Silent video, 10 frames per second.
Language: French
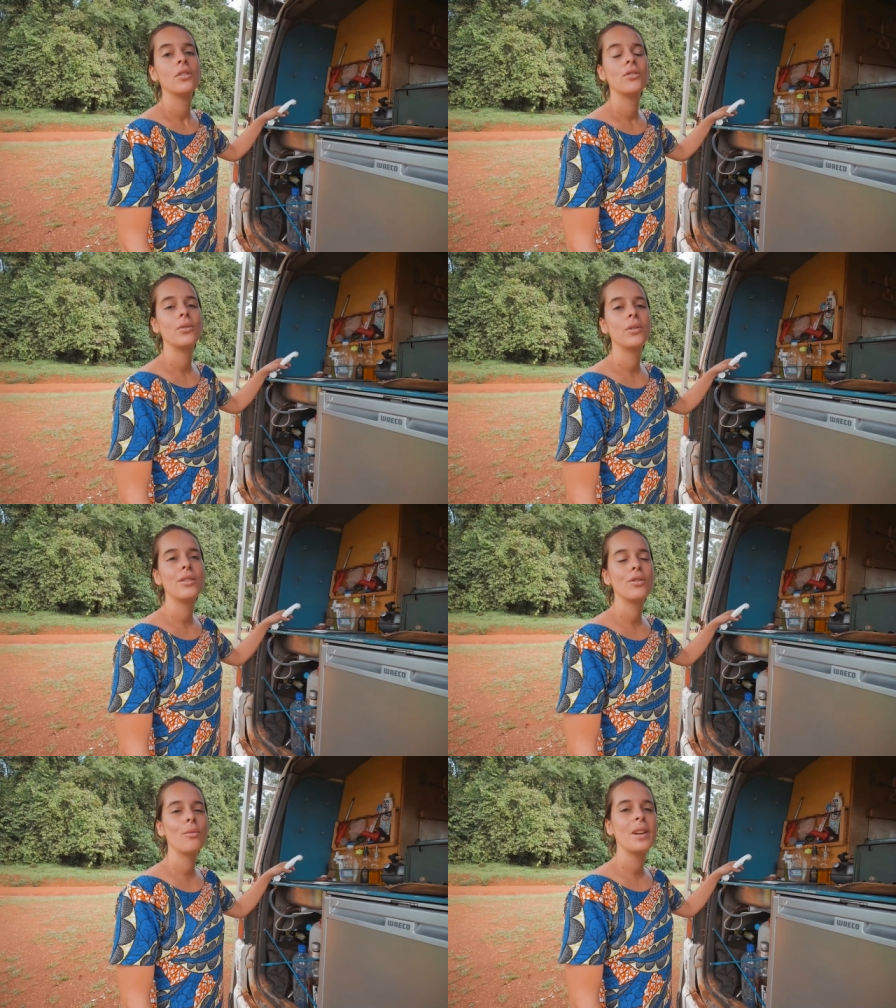Tu connais
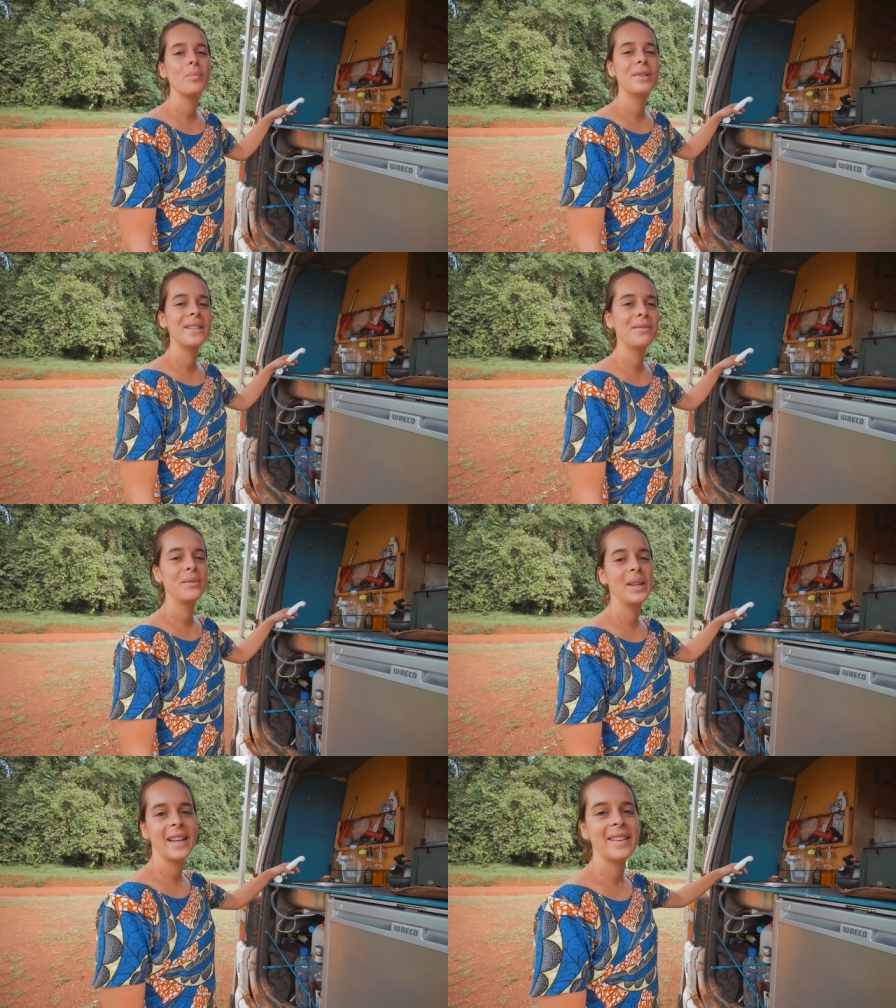sûrement les petits
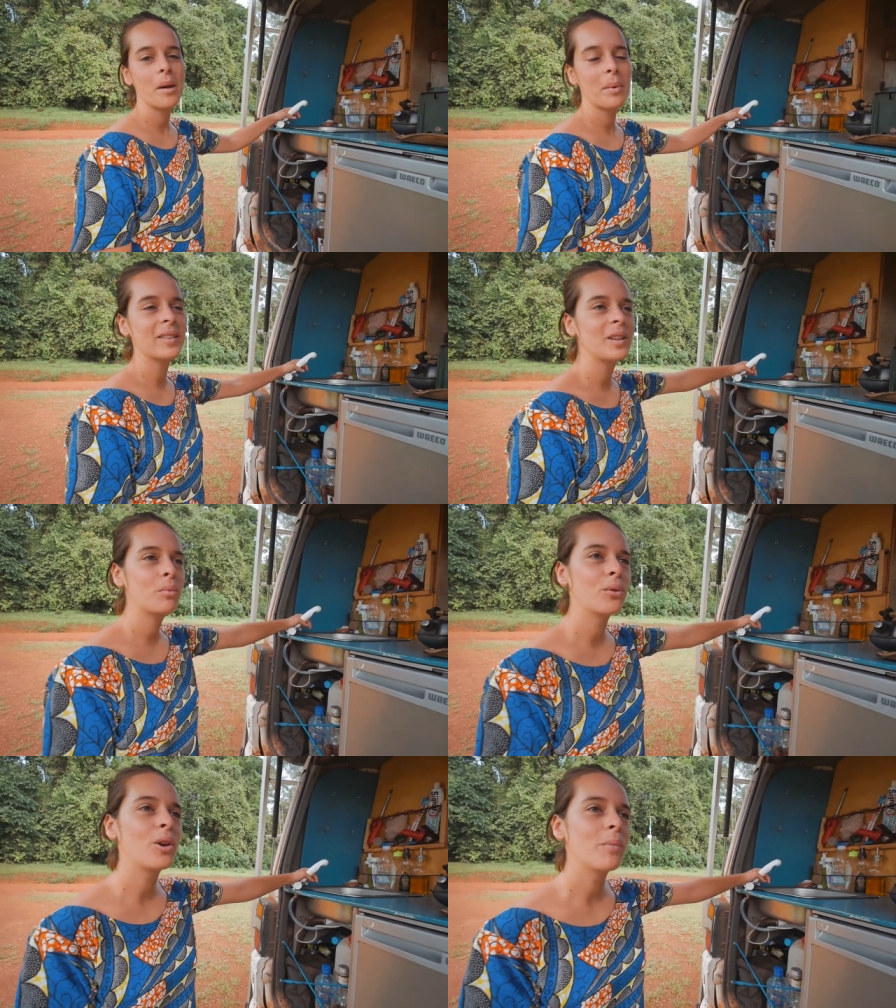filets très pratiques
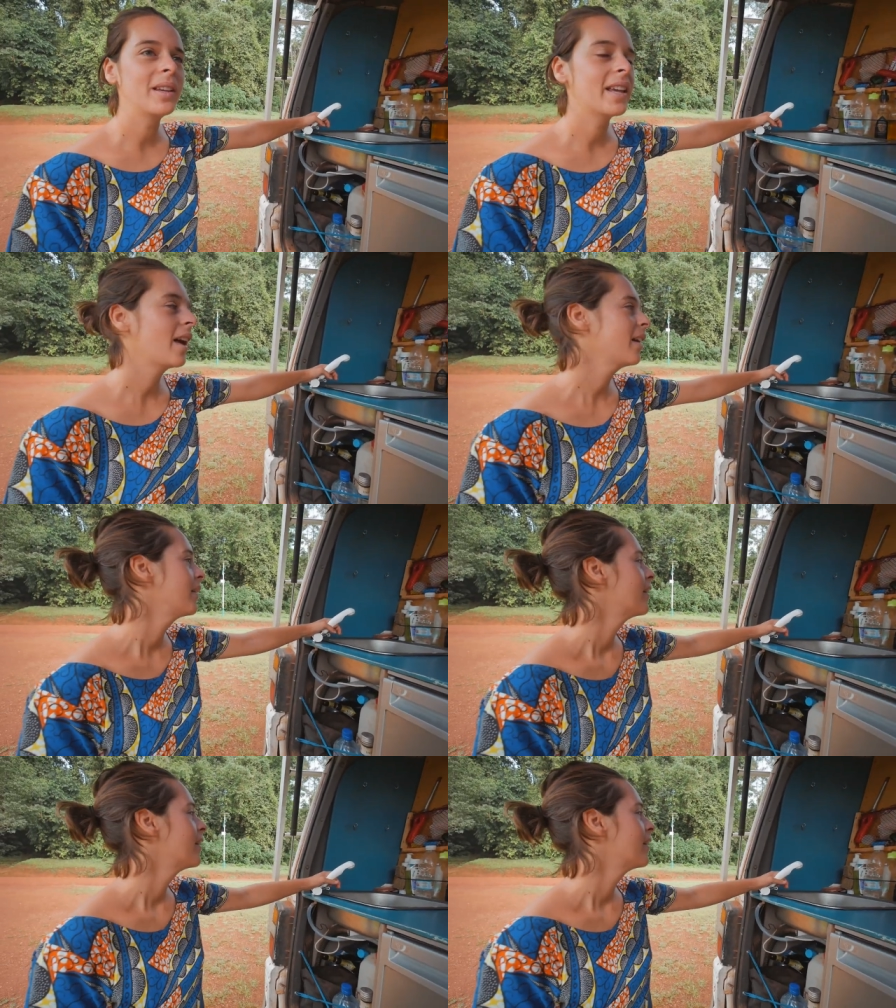pour le camping-car.